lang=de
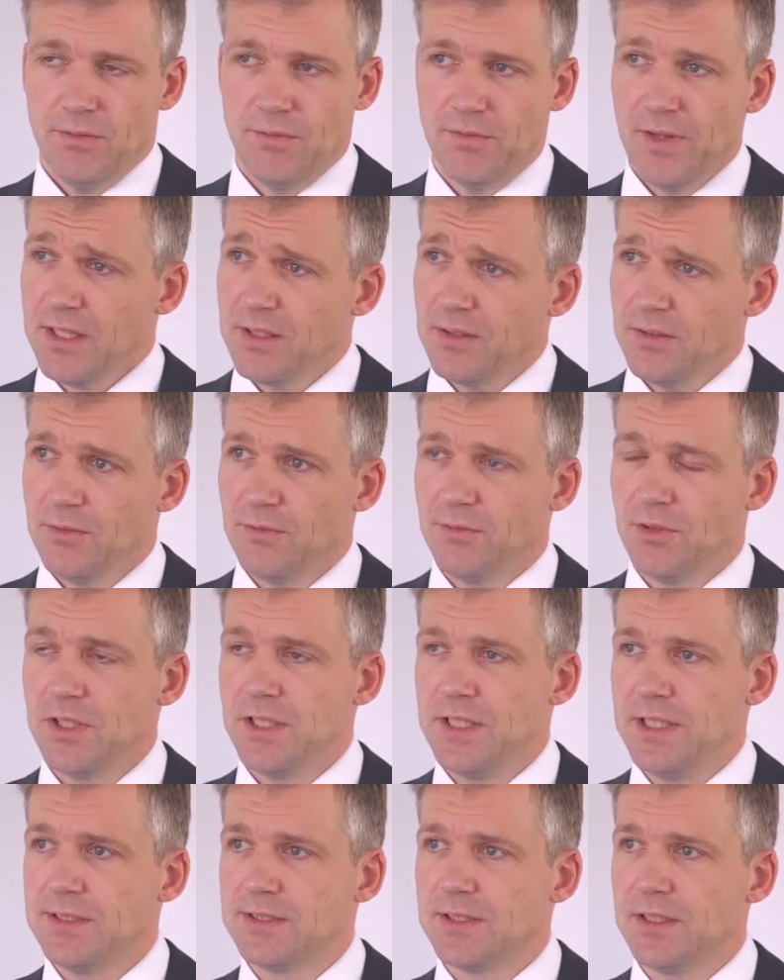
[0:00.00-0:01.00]
weg von
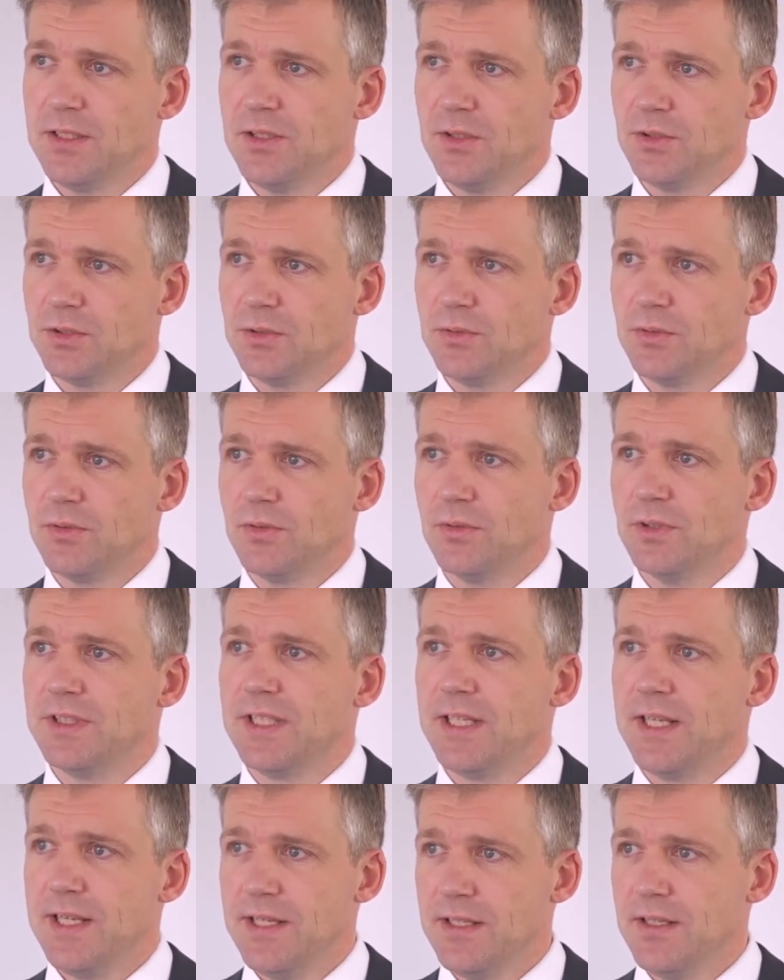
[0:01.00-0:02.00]
den Insellösungen
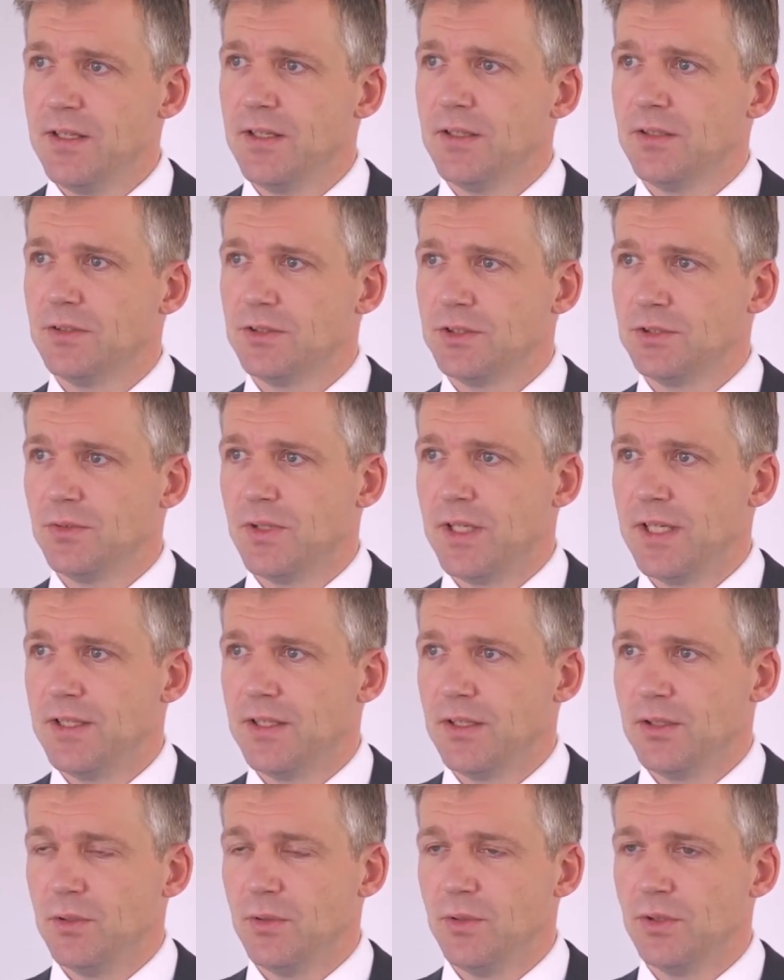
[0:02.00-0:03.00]
und hin zu
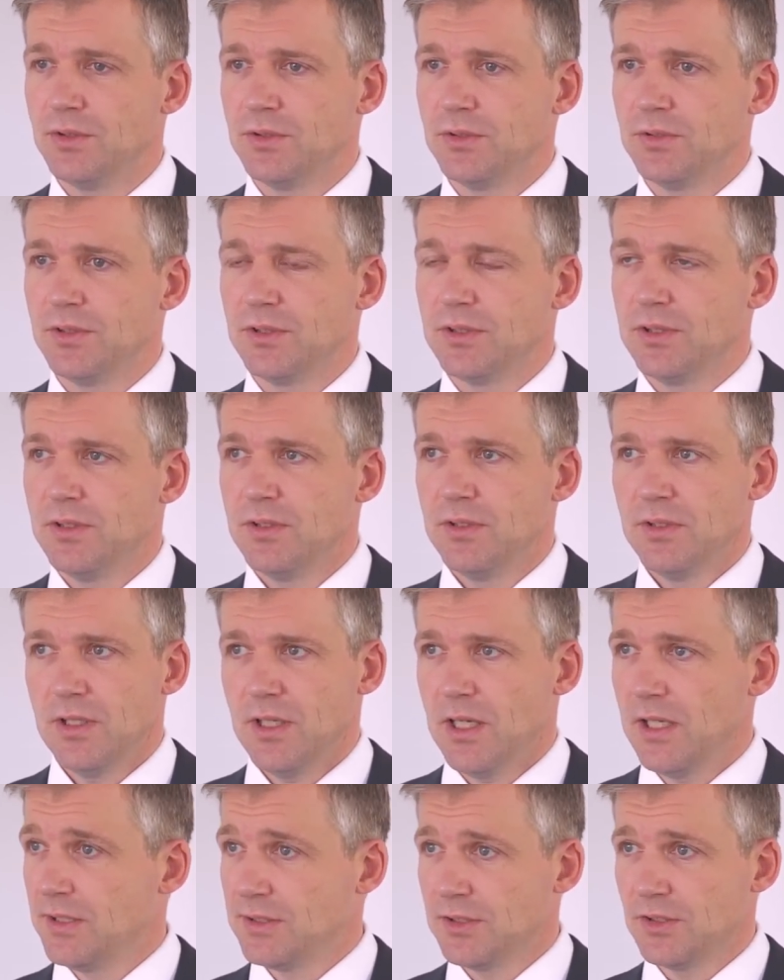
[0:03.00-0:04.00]
einer Lösung
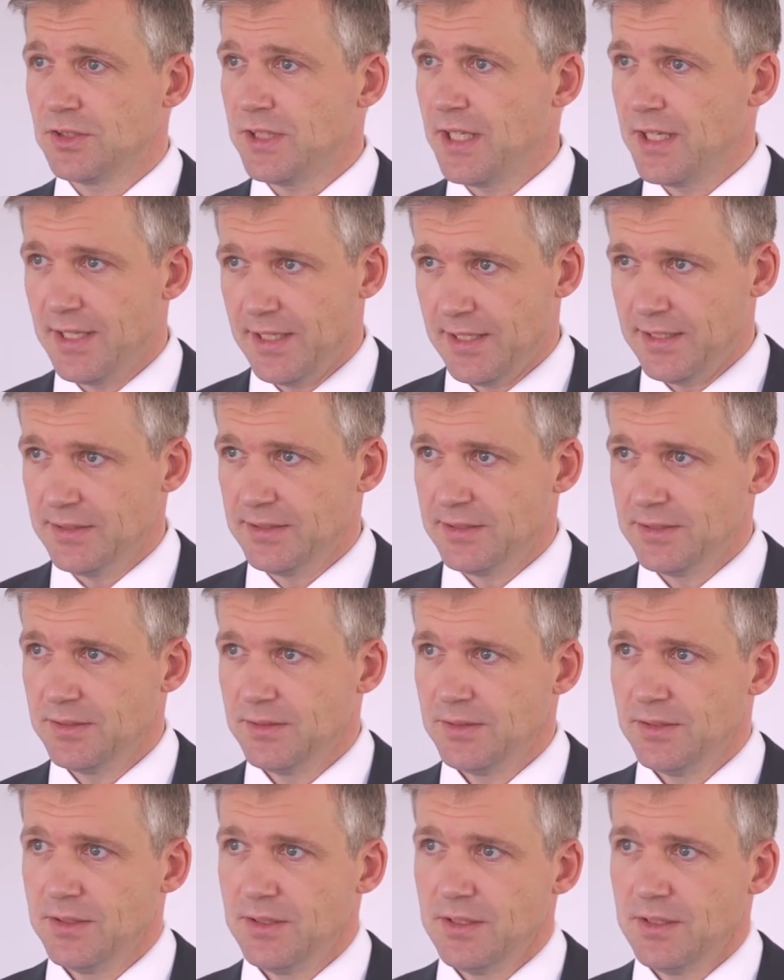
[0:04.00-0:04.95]
alles aus einer Hand.